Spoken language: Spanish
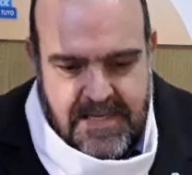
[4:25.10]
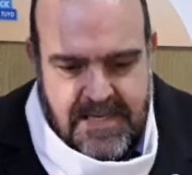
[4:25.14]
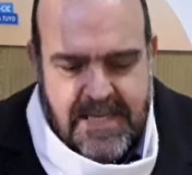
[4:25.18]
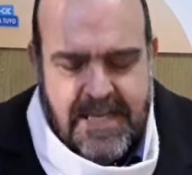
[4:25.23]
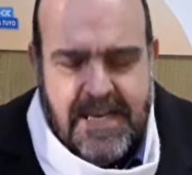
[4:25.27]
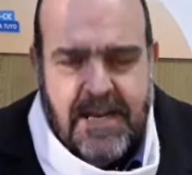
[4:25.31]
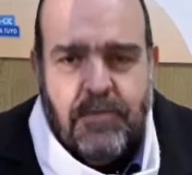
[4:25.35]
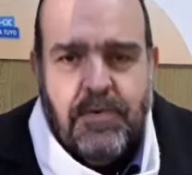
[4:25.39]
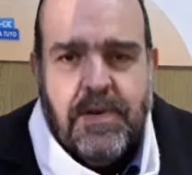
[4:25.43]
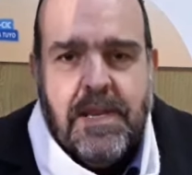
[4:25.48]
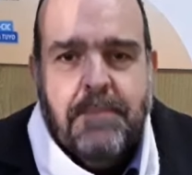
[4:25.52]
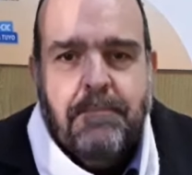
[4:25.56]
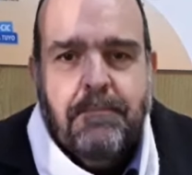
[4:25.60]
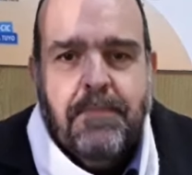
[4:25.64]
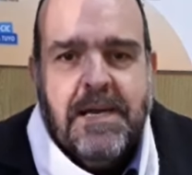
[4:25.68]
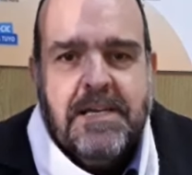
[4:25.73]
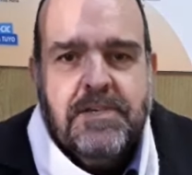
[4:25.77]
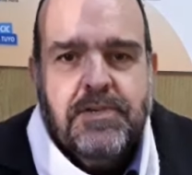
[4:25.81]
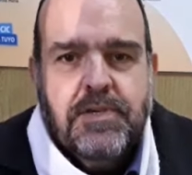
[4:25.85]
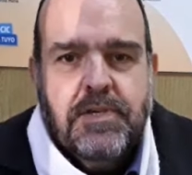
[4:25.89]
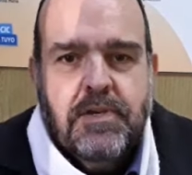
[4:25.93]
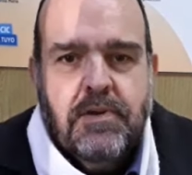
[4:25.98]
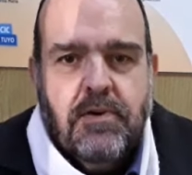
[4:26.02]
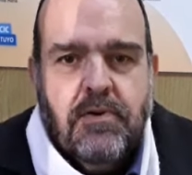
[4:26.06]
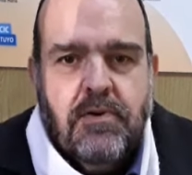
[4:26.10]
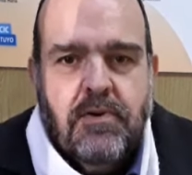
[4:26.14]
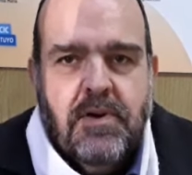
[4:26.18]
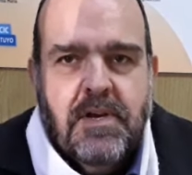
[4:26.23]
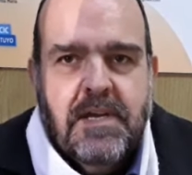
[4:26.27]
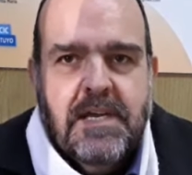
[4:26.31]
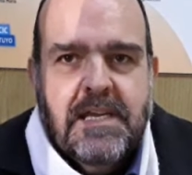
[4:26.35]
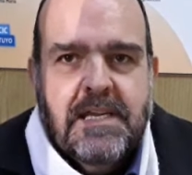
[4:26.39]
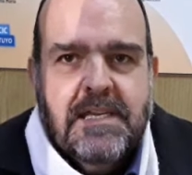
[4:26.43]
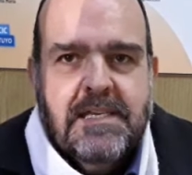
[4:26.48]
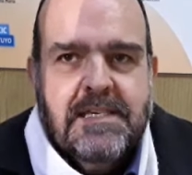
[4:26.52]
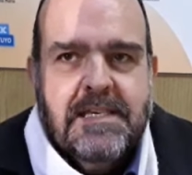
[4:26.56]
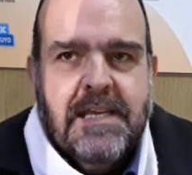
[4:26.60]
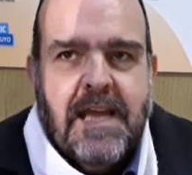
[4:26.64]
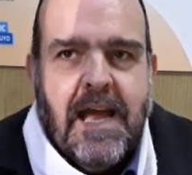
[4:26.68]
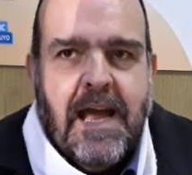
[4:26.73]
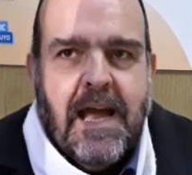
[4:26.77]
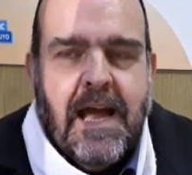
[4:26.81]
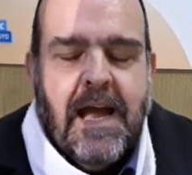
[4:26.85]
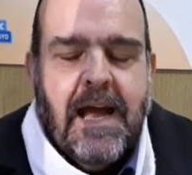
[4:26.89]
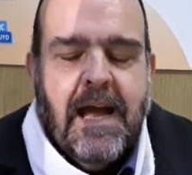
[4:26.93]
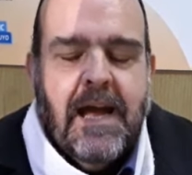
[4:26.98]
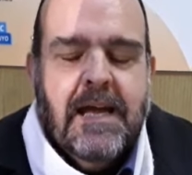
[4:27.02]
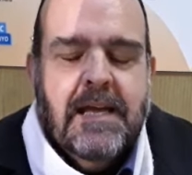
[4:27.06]
era un espacio
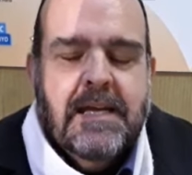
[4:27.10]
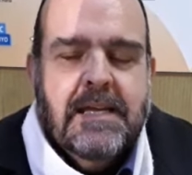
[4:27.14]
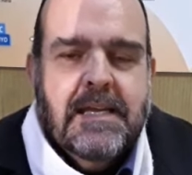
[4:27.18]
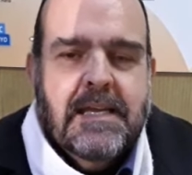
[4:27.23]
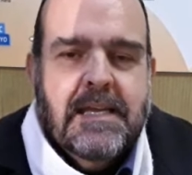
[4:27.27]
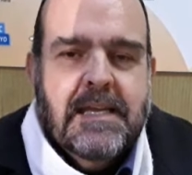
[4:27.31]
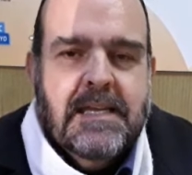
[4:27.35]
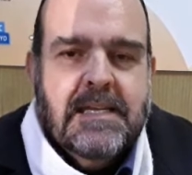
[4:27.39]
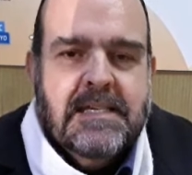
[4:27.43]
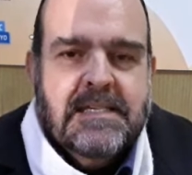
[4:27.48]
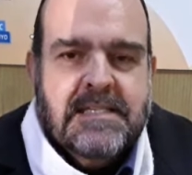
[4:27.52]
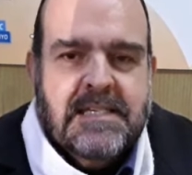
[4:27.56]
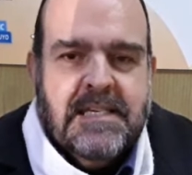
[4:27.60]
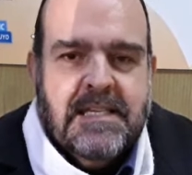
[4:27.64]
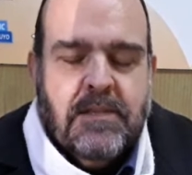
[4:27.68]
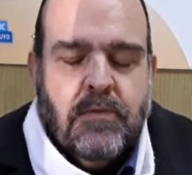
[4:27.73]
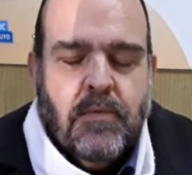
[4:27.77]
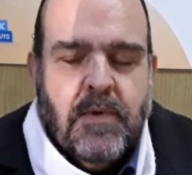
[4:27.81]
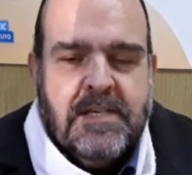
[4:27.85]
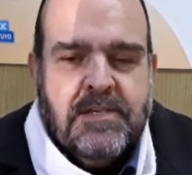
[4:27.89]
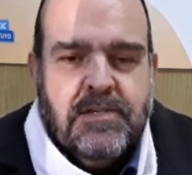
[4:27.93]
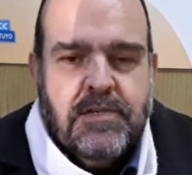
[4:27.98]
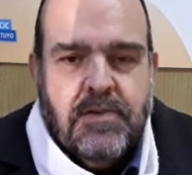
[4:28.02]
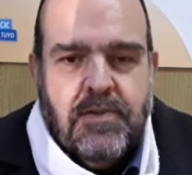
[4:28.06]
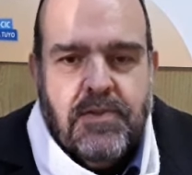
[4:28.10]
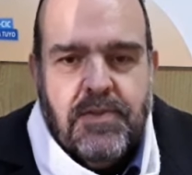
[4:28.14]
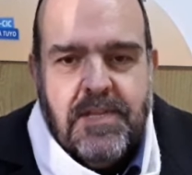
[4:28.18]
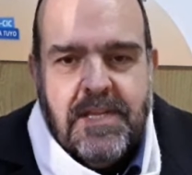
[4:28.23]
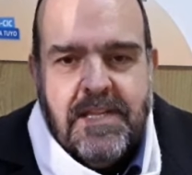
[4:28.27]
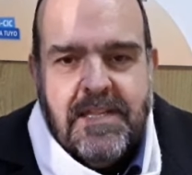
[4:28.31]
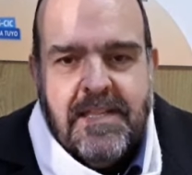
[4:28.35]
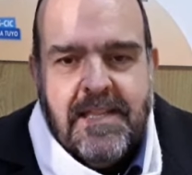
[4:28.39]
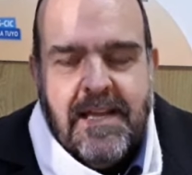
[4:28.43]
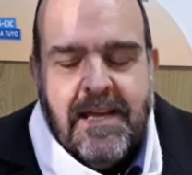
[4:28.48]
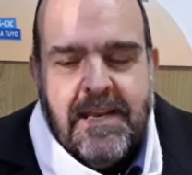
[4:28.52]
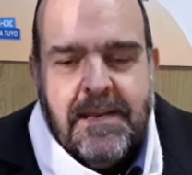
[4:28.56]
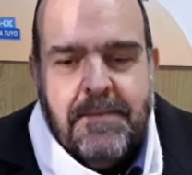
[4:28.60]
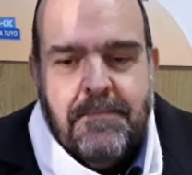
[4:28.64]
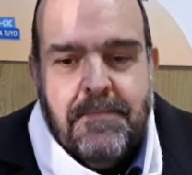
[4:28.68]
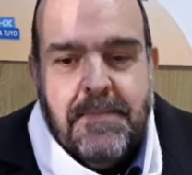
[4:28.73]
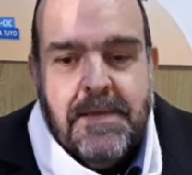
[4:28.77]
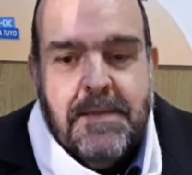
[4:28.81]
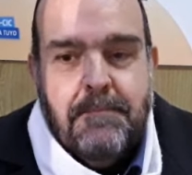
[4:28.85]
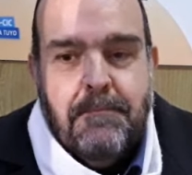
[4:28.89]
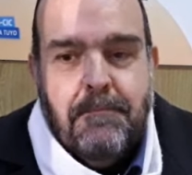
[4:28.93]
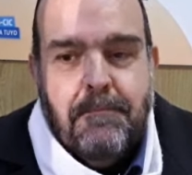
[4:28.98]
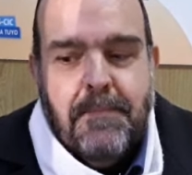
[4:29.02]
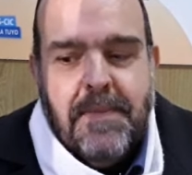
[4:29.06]
ya en situación de estar
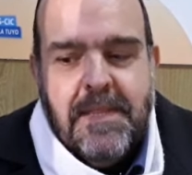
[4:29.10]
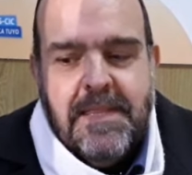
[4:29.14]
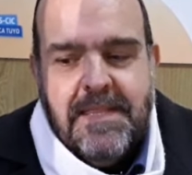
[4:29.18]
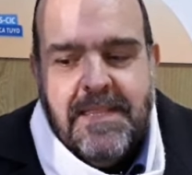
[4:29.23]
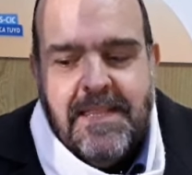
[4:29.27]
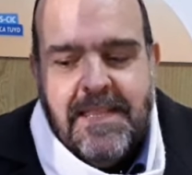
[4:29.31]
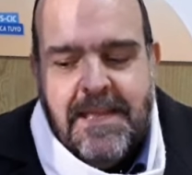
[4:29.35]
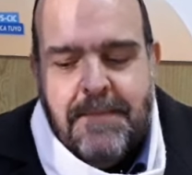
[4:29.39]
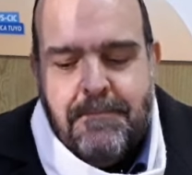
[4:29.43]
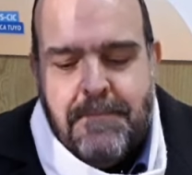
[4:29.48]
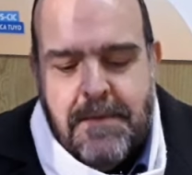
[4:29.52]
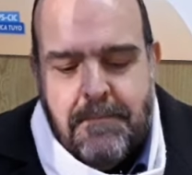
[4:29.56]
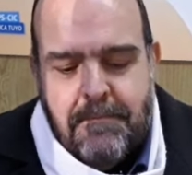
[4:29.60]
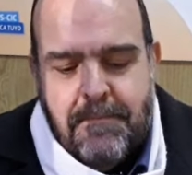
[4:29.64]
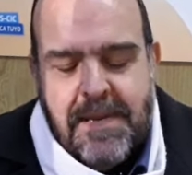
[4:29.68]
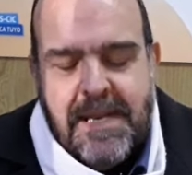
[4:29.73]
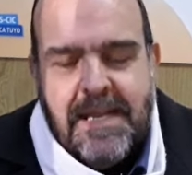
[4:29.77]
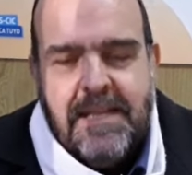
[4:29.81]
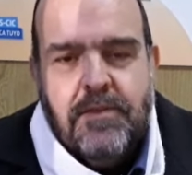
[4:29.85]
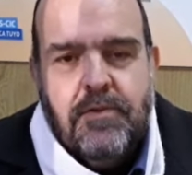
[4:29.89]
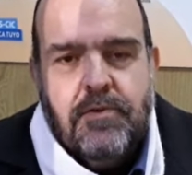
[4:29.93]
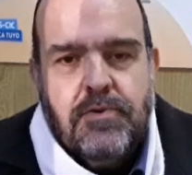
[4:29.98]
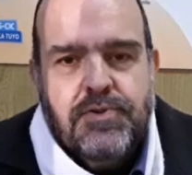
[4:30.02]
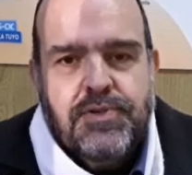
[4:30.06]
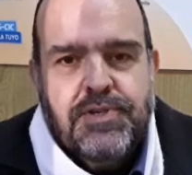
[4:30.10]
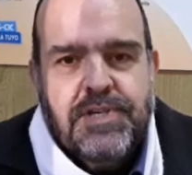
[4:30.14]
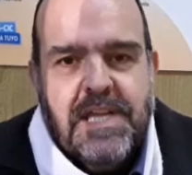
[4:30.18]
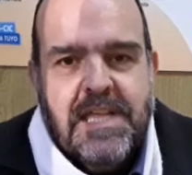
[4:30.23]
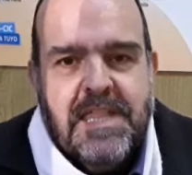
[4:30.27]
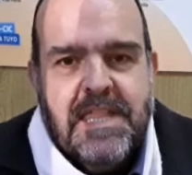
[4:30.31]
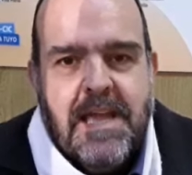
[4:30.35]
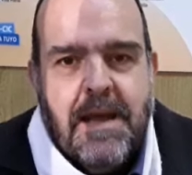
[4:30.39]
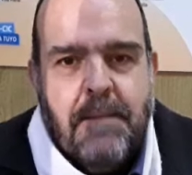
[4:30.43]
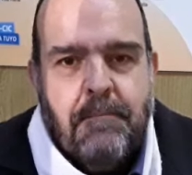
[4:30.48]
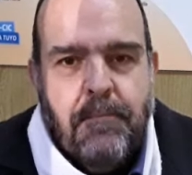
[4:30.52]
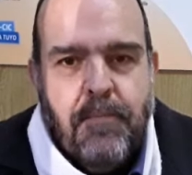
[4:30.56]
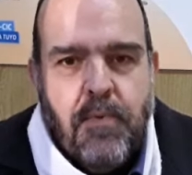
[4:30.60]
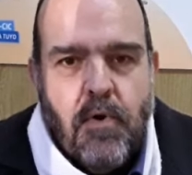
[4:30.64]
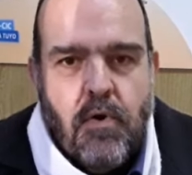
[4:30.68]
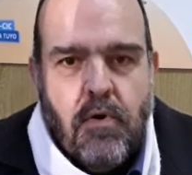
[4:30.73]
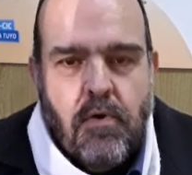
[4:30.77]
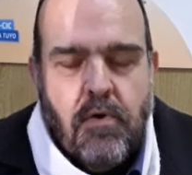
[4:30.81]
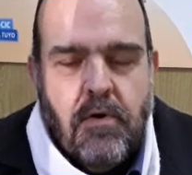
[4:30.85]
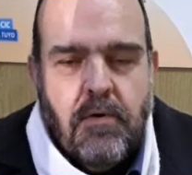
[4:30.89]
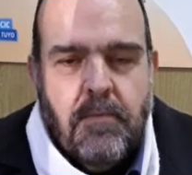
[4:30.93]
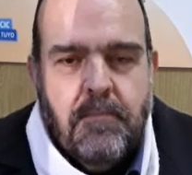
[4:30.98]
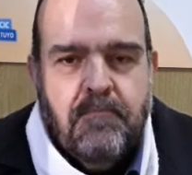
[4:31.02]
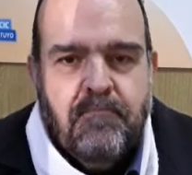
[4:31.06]
desmembrándose de a
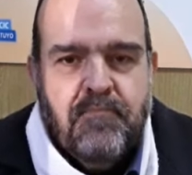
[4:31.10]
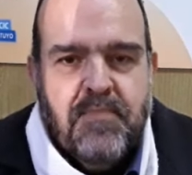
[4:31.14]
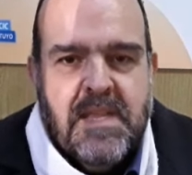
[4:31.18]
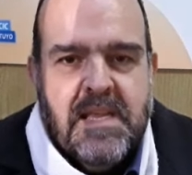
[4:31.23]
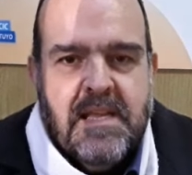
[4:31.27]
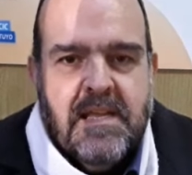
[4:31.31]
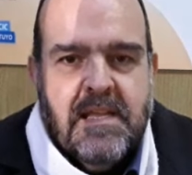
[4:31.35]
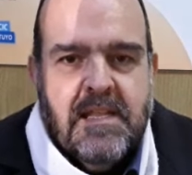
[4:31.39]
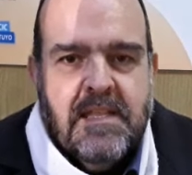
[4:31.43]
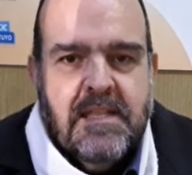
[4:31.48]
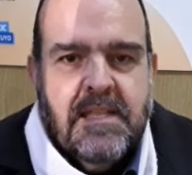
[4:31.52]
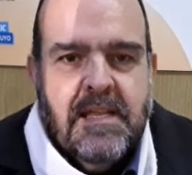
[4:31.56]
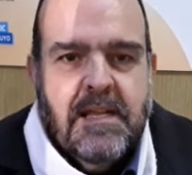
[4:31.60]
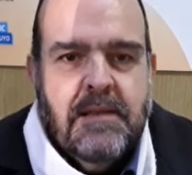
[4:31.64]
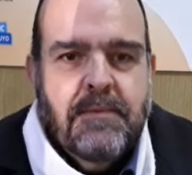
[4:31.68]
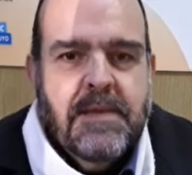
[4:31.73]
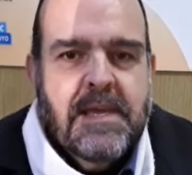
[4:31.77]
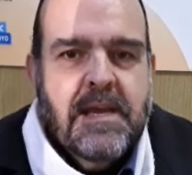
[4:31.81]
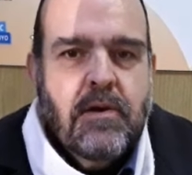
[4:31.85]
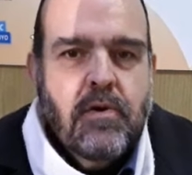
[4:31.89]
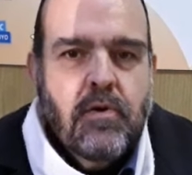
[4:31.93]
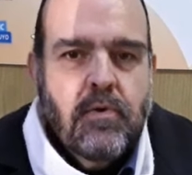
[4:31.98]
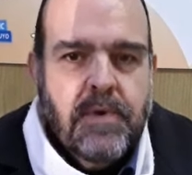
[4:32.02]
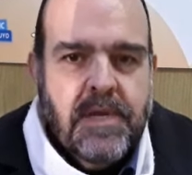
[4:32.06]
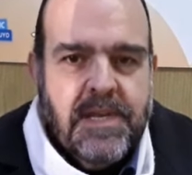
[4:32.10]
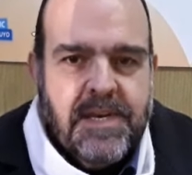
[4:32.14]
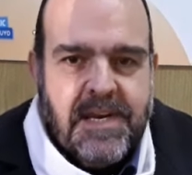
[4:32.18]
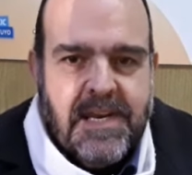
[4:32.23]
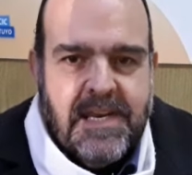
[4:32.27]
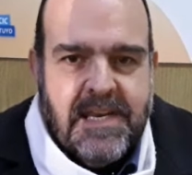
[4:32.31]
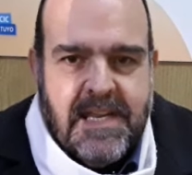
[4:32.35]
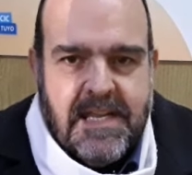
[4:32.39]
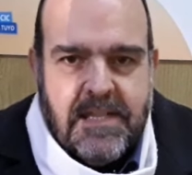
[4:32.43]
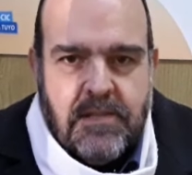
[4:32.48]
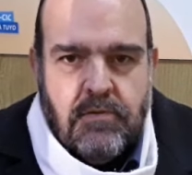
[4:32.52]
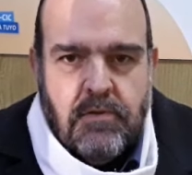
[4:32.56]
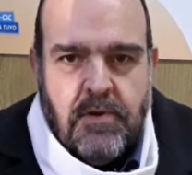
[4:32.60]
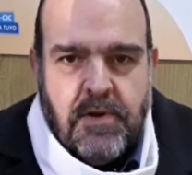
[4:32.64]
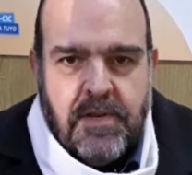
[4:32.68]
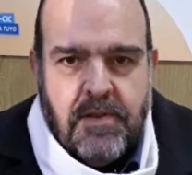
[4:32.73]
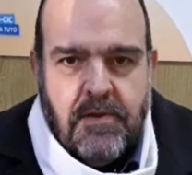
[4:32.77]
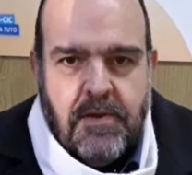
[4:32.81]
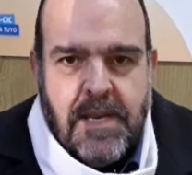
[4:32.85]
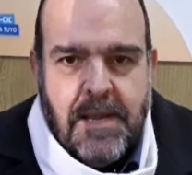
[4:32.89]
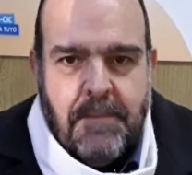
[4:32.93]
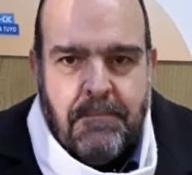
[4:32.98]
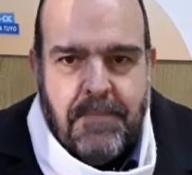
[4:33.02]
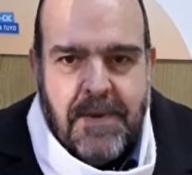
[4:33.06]
poco del viejo virreinato del
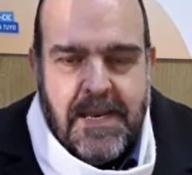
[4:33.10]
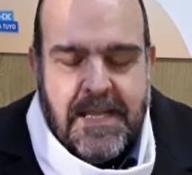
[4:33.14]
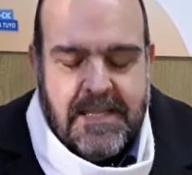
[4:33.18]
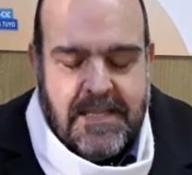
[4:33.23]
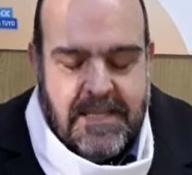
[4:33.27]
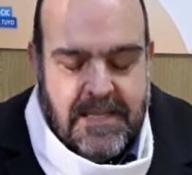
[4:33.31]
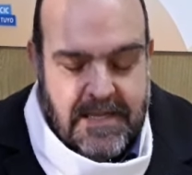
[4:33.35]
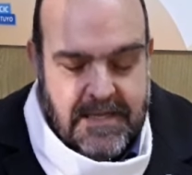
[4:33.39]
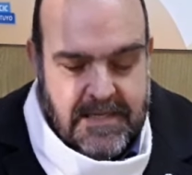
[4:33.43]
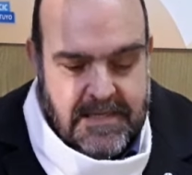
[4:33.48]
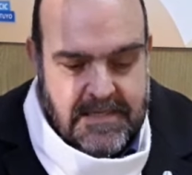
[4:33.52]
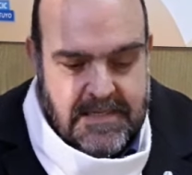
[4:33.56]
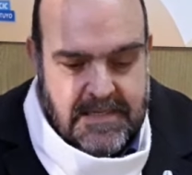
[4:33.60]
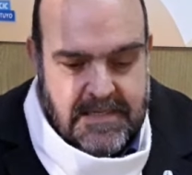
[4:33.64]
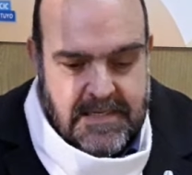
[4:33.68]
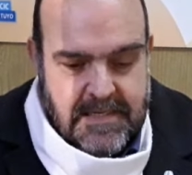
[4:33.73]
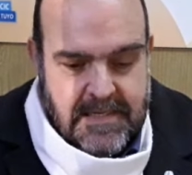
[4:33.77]
Río La Plata